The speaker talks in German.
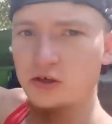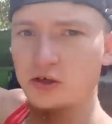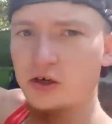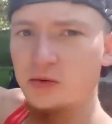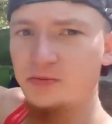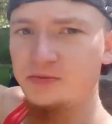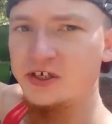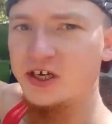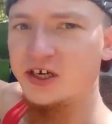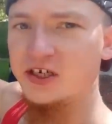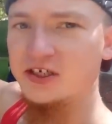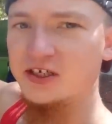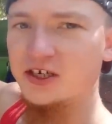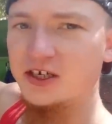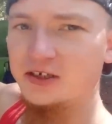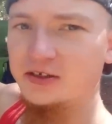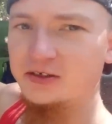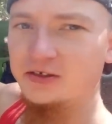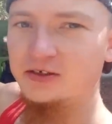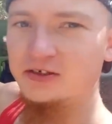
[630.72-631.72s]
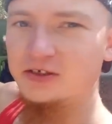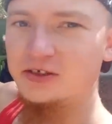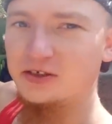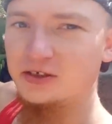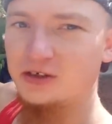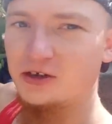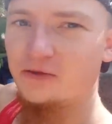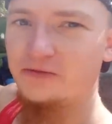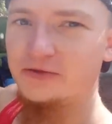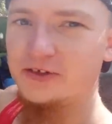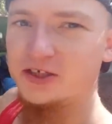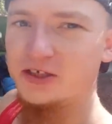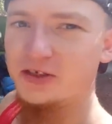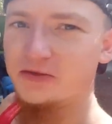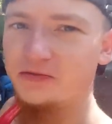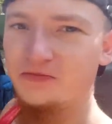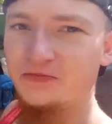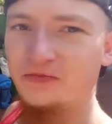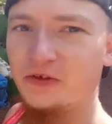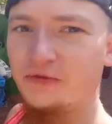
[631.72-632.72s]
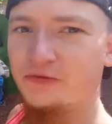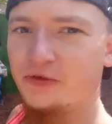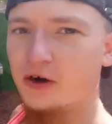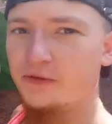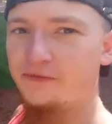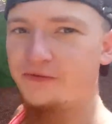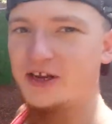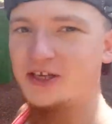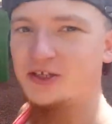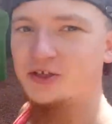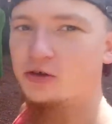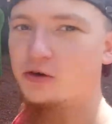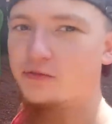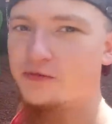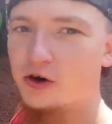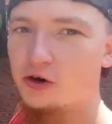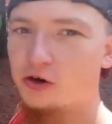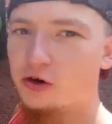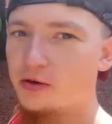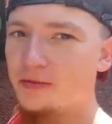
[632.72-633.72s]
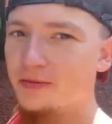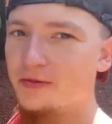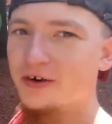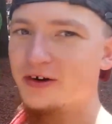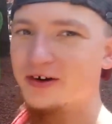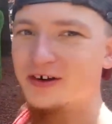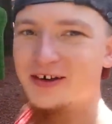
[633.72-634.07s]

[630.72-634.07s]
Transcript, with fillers: hier Bier trinkend auf diesem Vollfettsofa rum.